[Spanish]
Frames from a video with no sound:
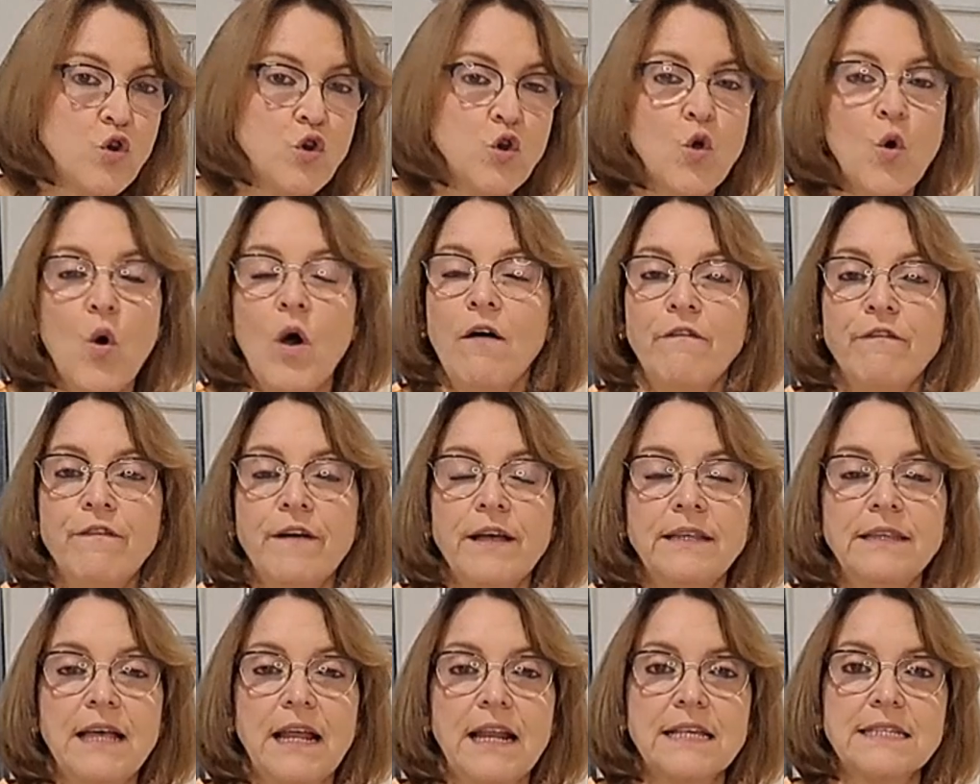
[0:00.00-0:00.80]
no
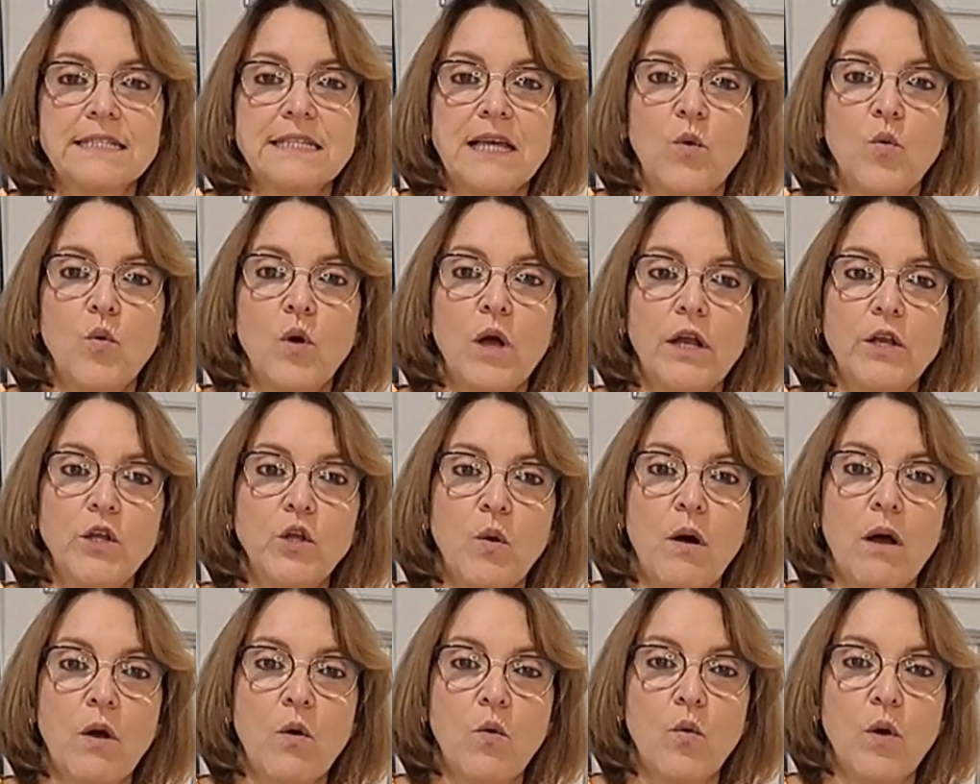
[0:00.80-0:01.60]
afecta a la salud
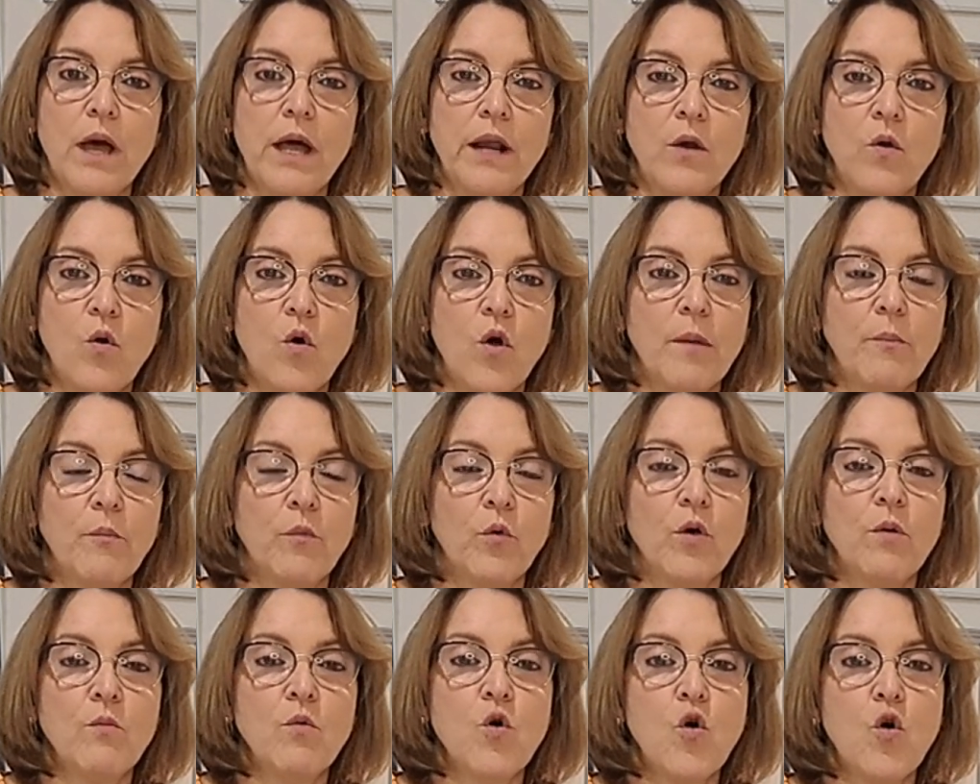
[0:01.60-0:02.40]
cardiovascular o que
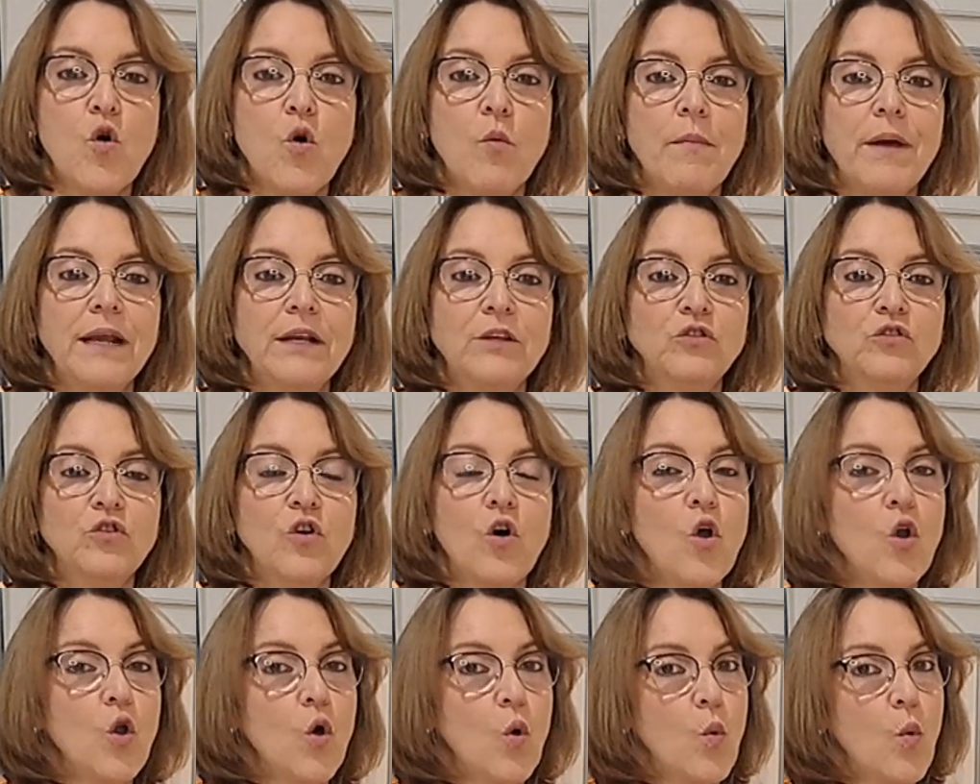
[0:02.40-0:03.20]
podemos comer
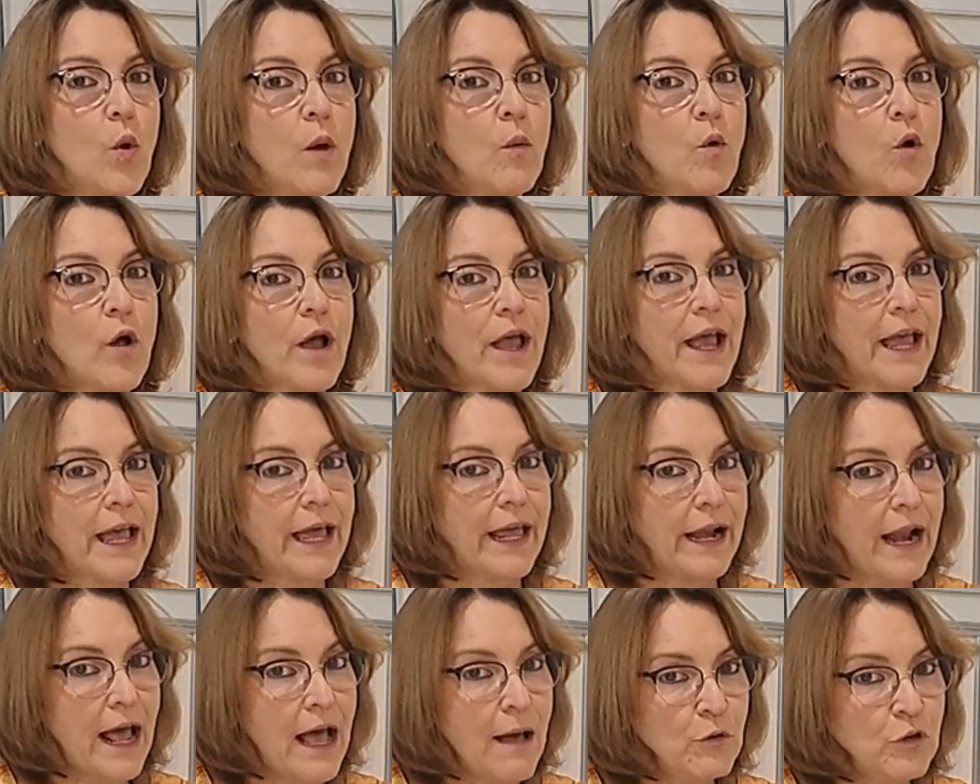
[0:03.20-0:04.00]
todos los huevos que
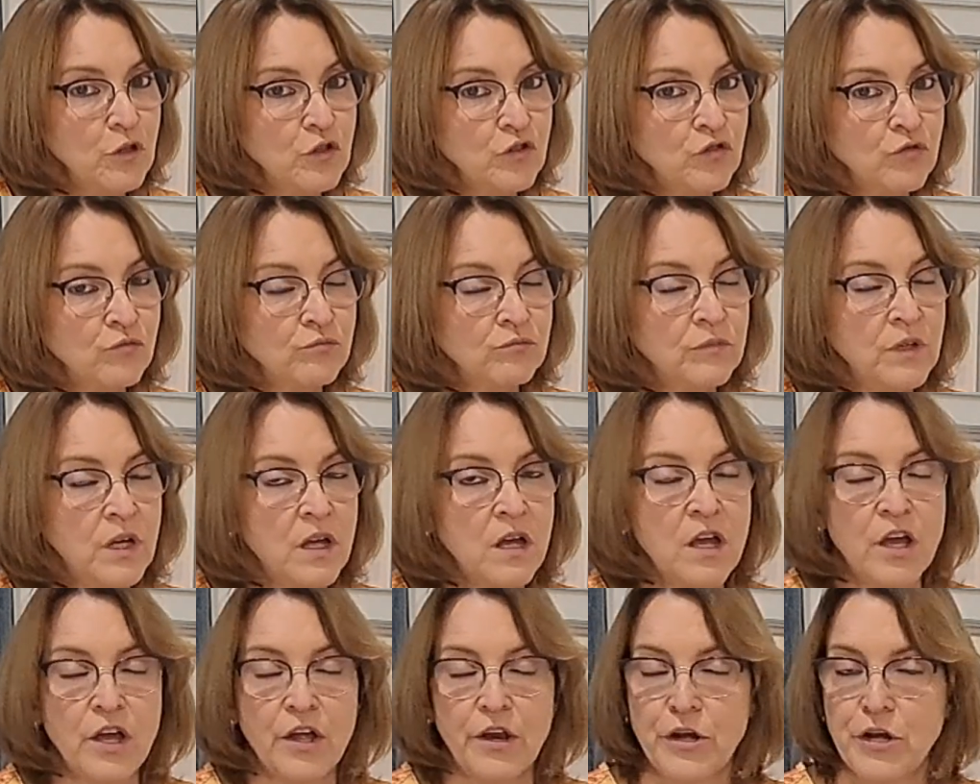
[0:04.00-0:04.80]
queramos?
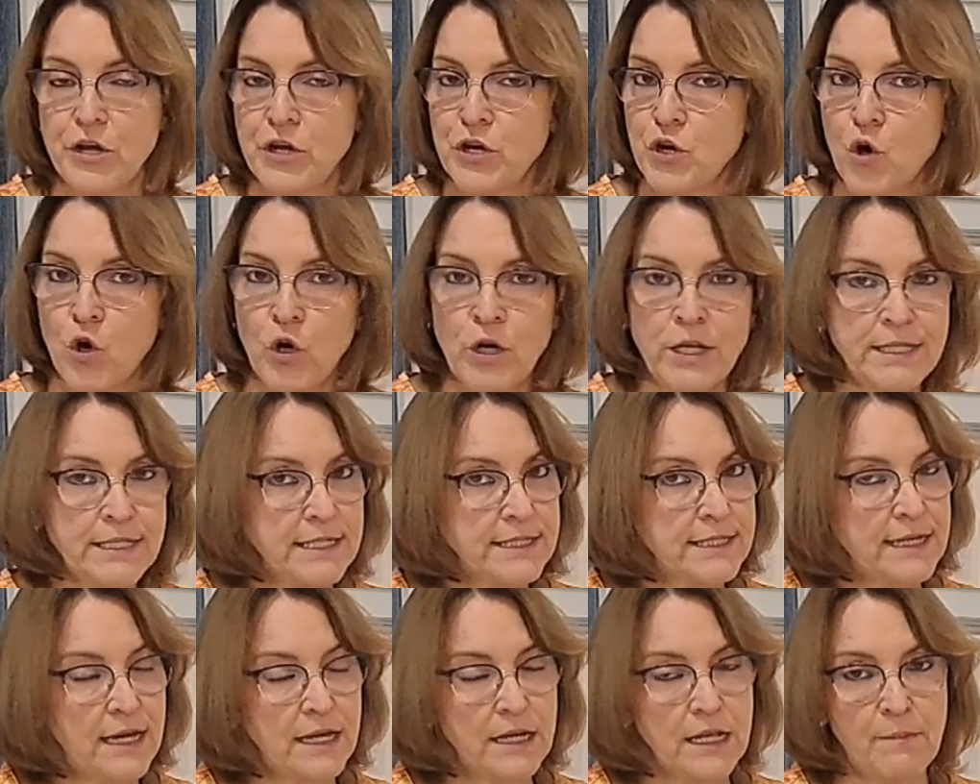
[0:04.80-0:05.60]
No
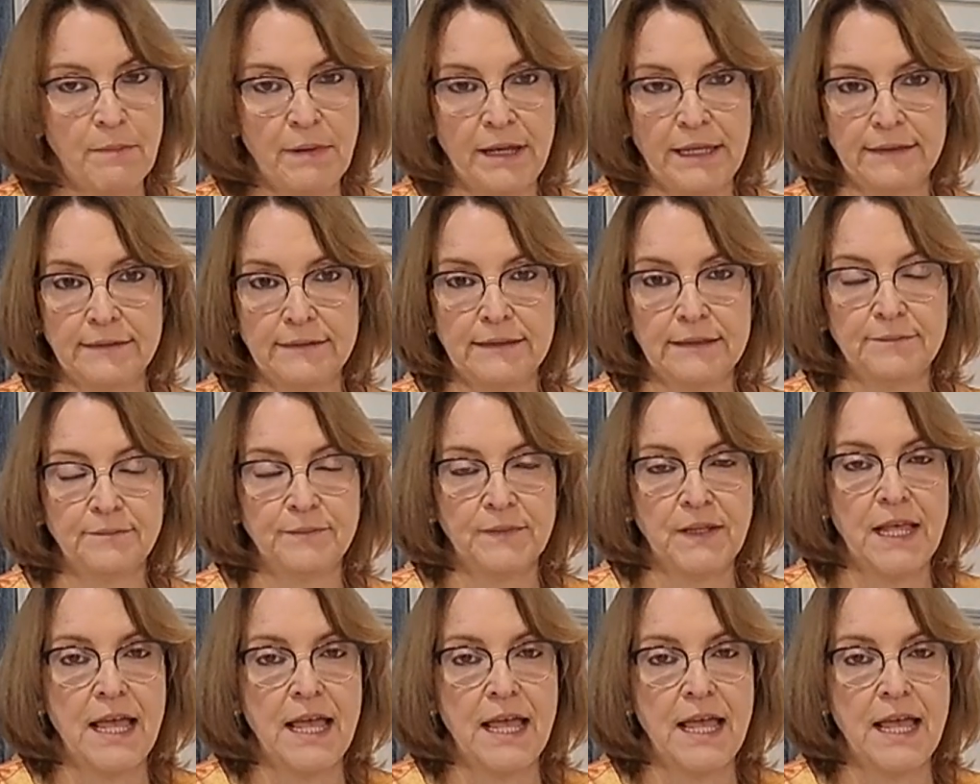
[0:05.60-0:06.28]
necesariamente.